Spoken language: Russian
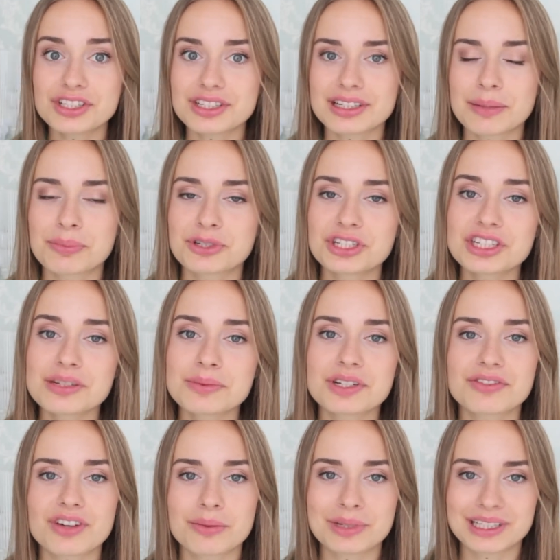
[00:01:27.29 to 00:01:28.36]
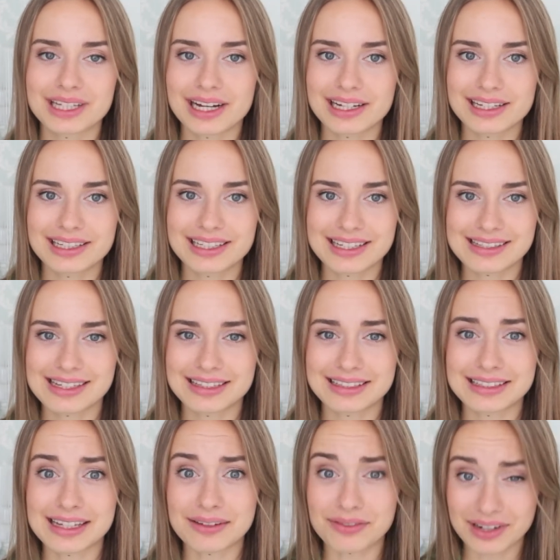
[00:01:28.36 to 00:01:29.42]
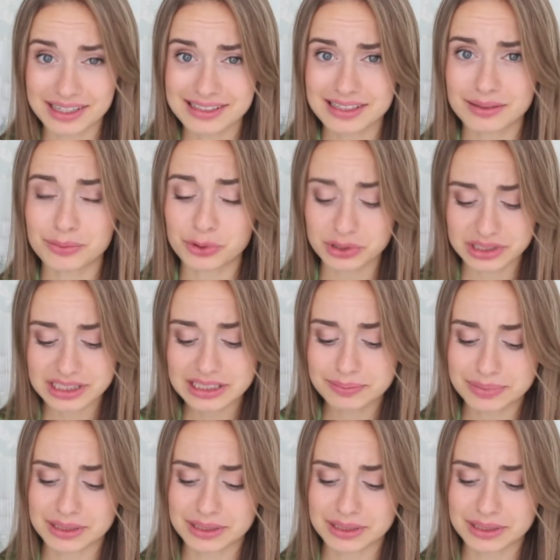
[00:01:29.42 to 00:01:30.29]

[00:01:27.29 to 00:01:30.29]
напишите мне в комментариях, если это для вас работает,